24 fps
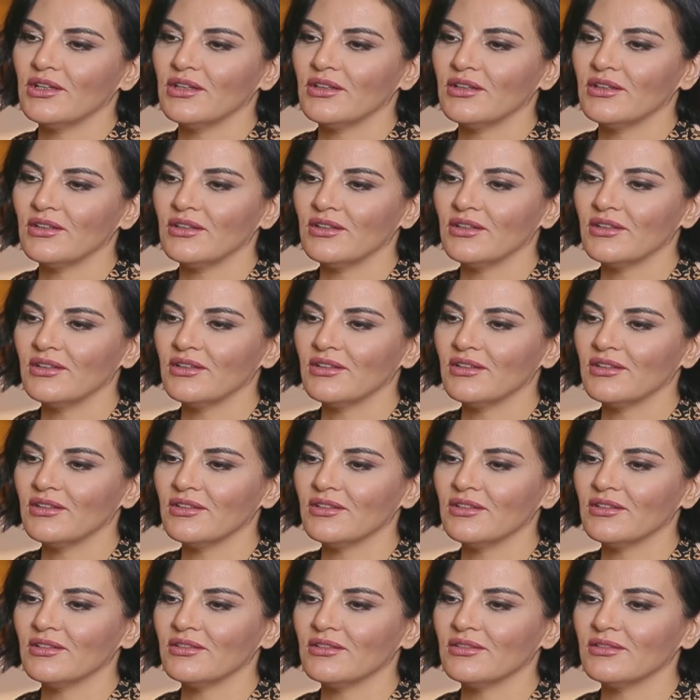ya
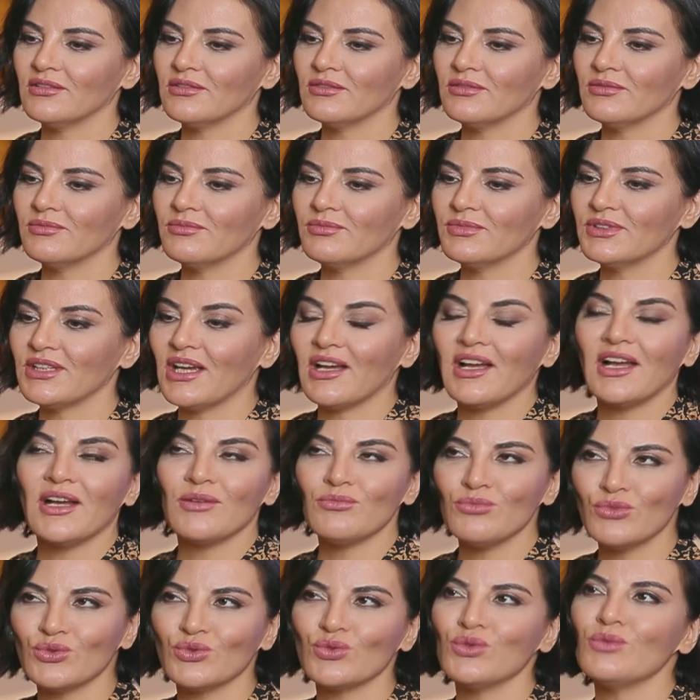ee, yani
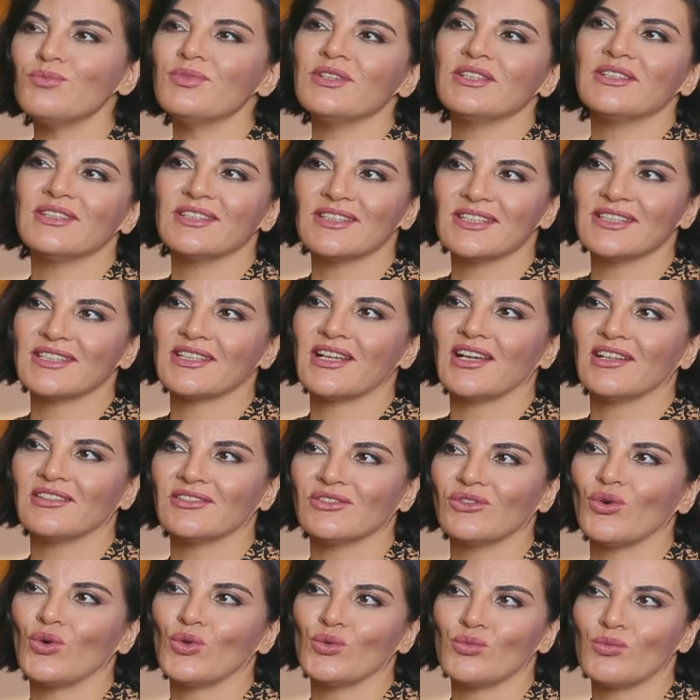hem mutlu bir
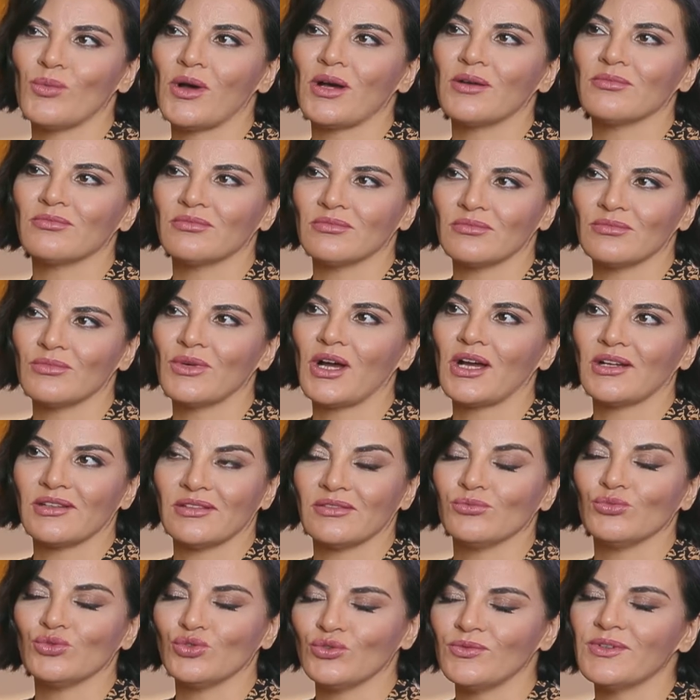insan
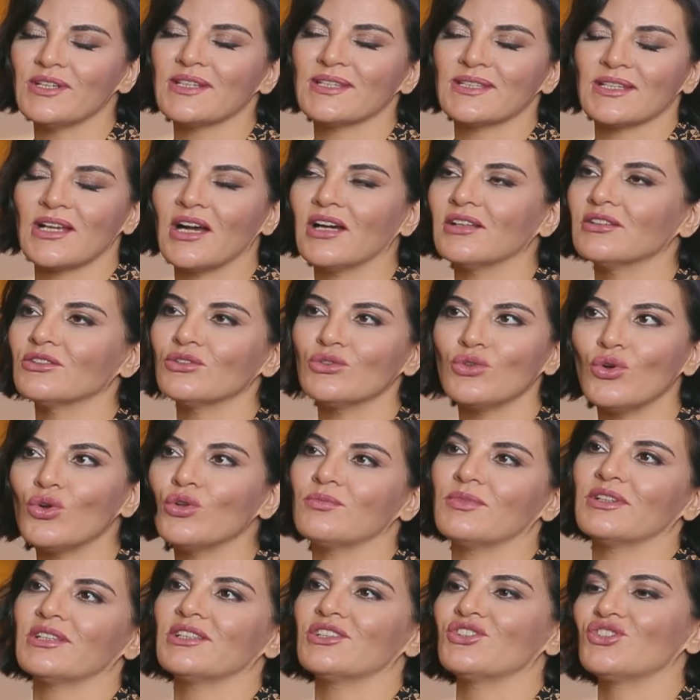olmak, mutlu ve sağlıklı
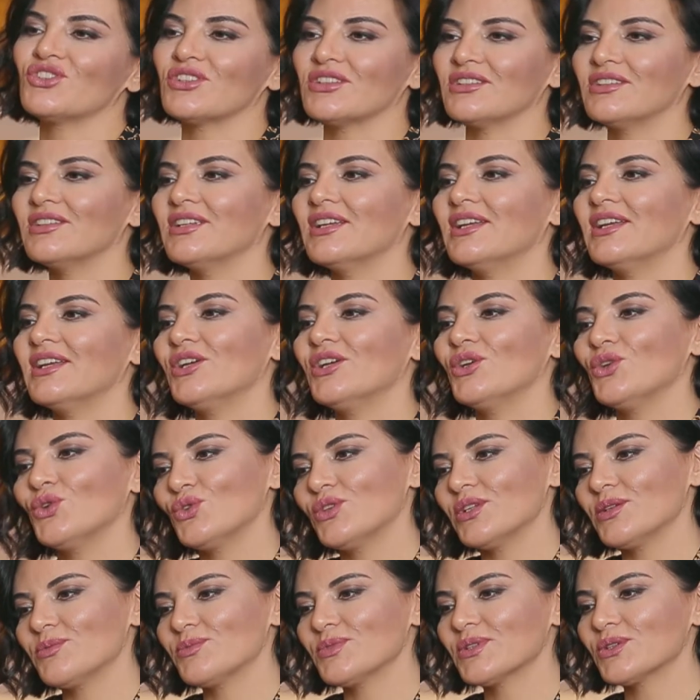olmak için
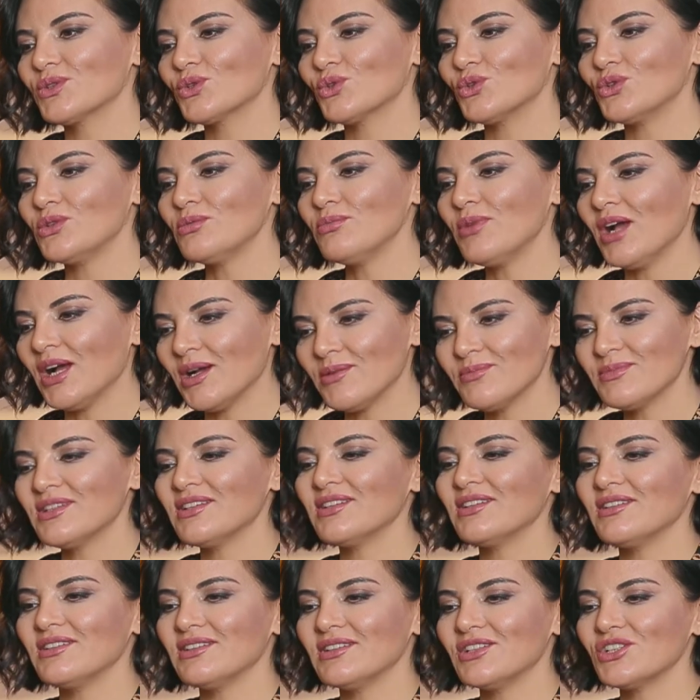önemsiyorum. Hem
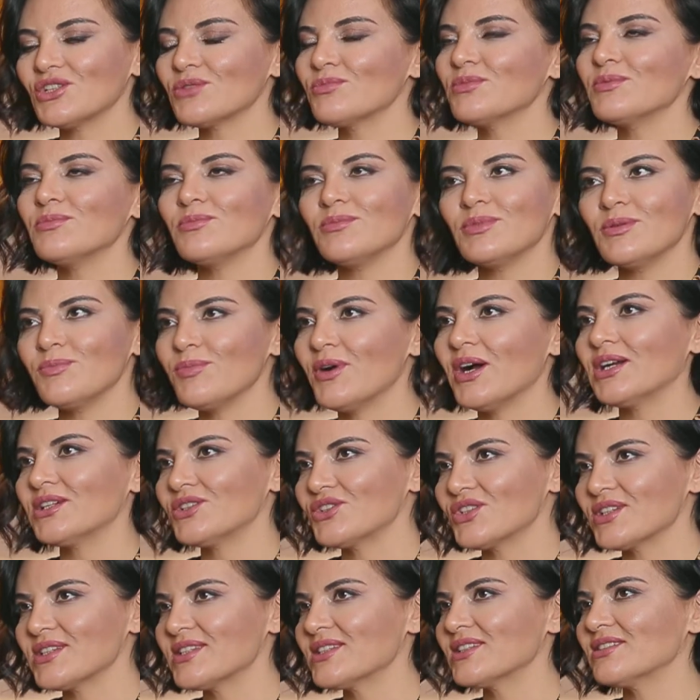de işimin bir
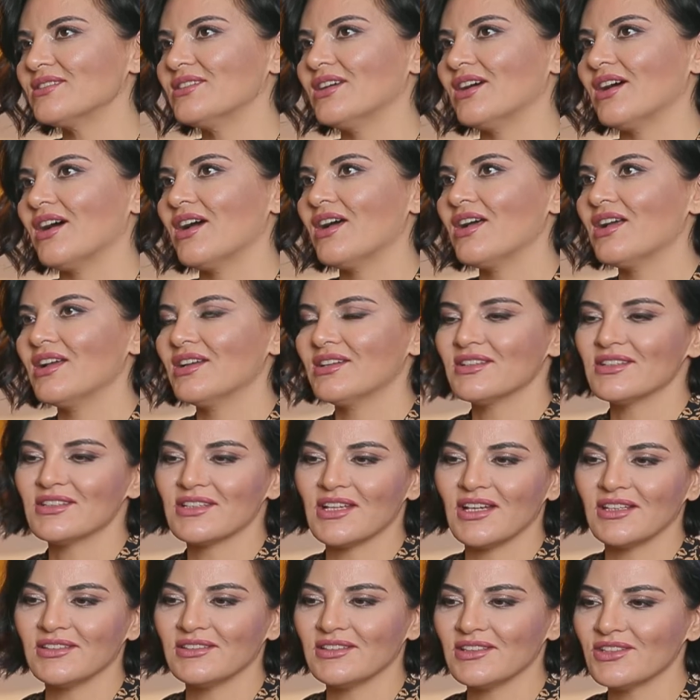parçası da
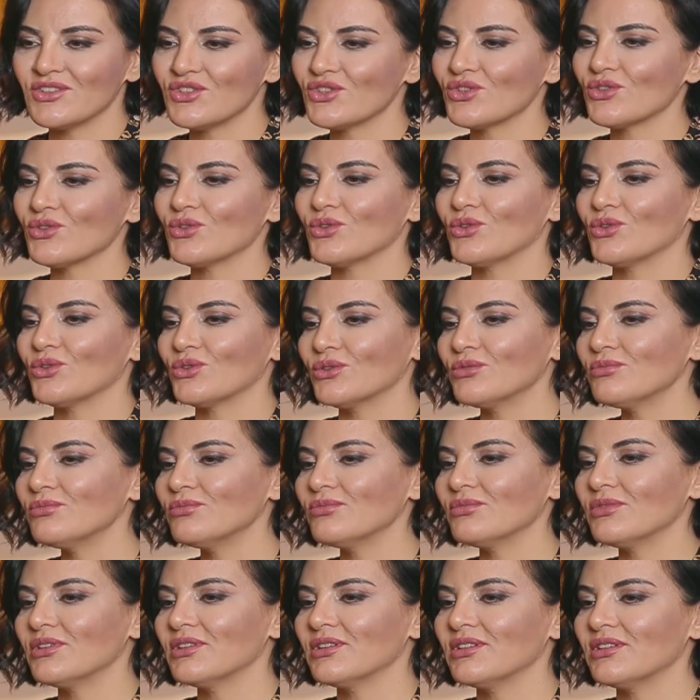sahneye çıkıyorum.
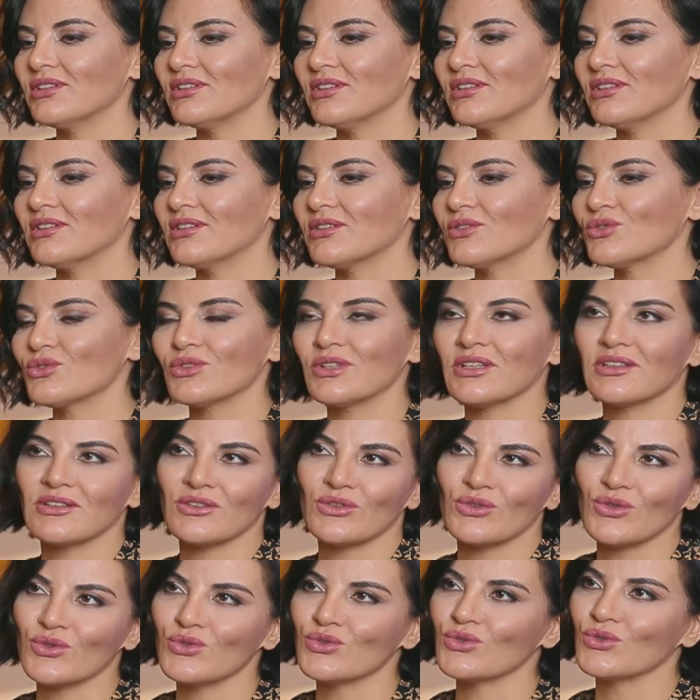Ee,
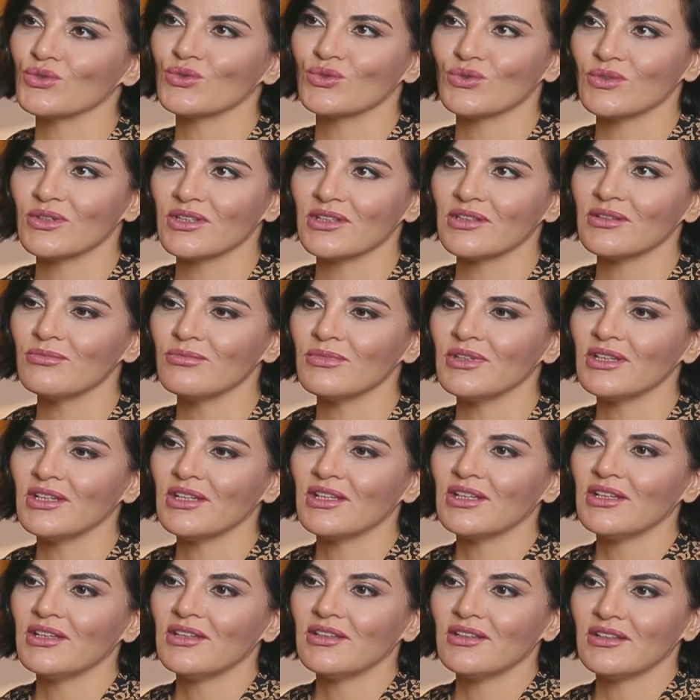sürekli göz önündeyim
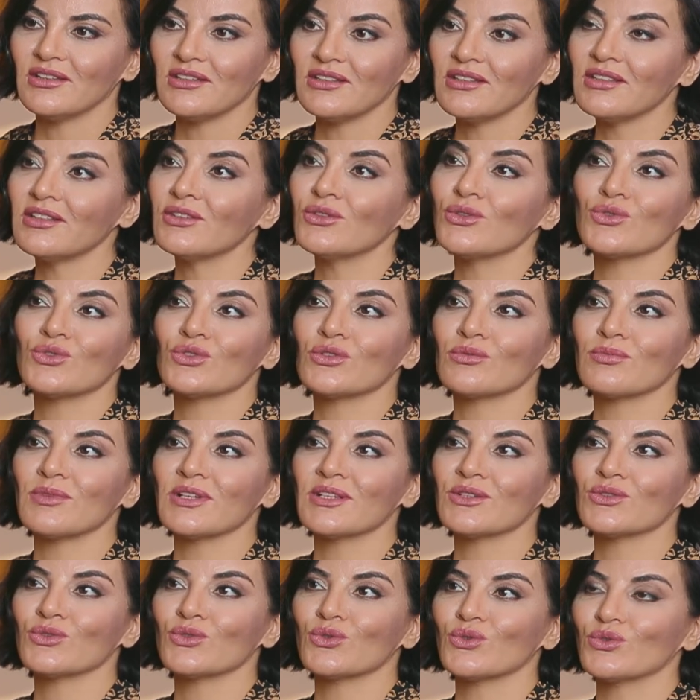iyi
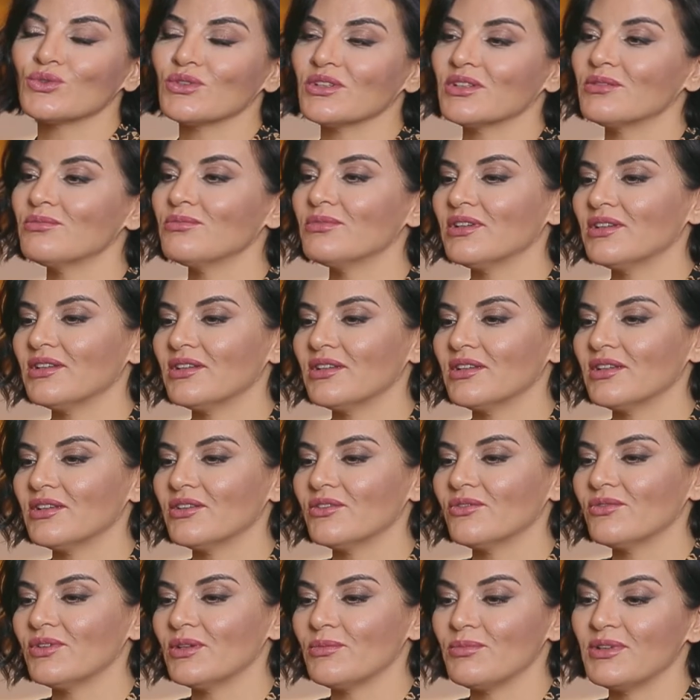gözükmek zorundayım
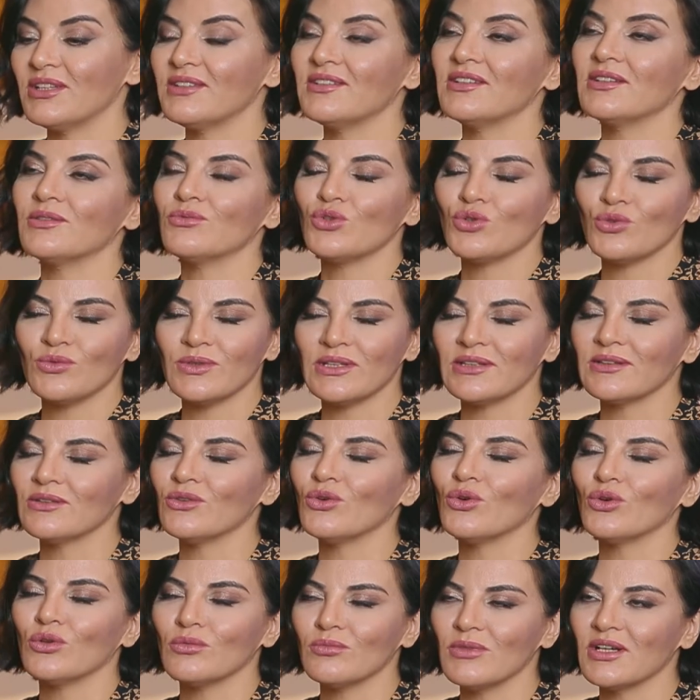ee, ve bedenim
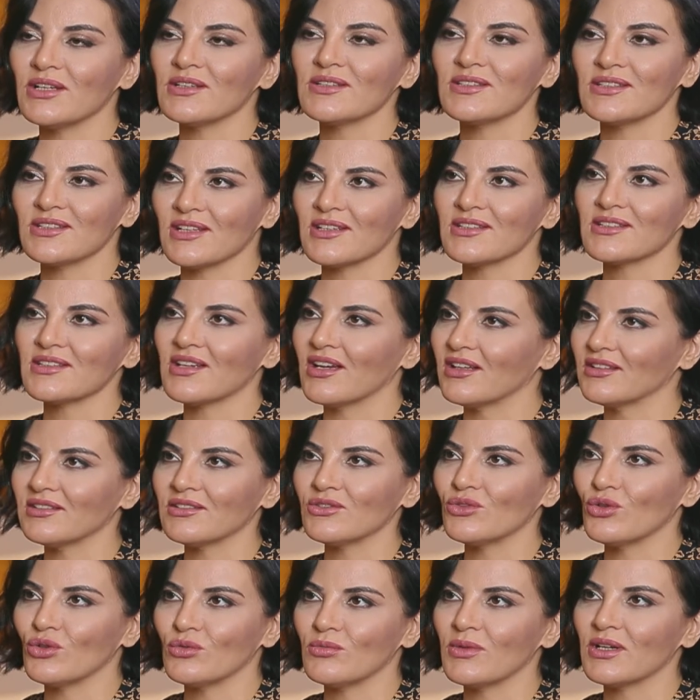kuvvetli olmazsa,
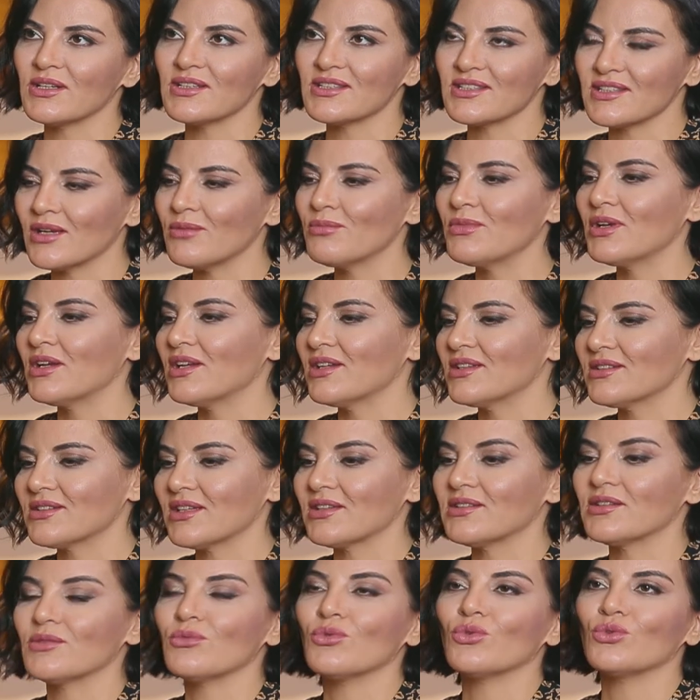sağlıklı olmazsam
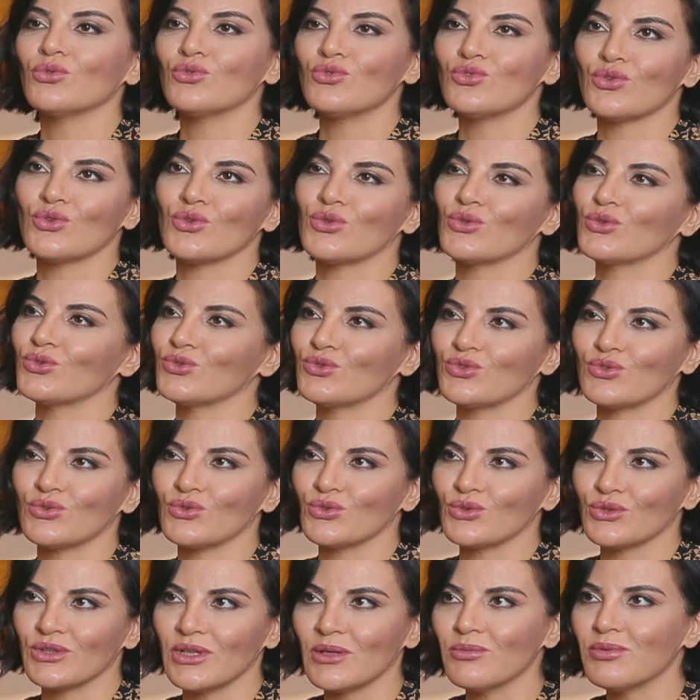zaten onca
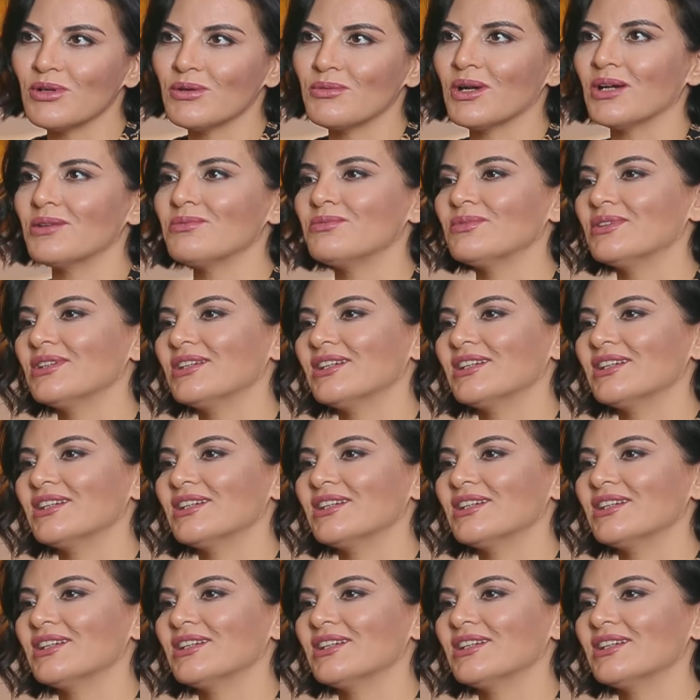yolculuğu yapamam.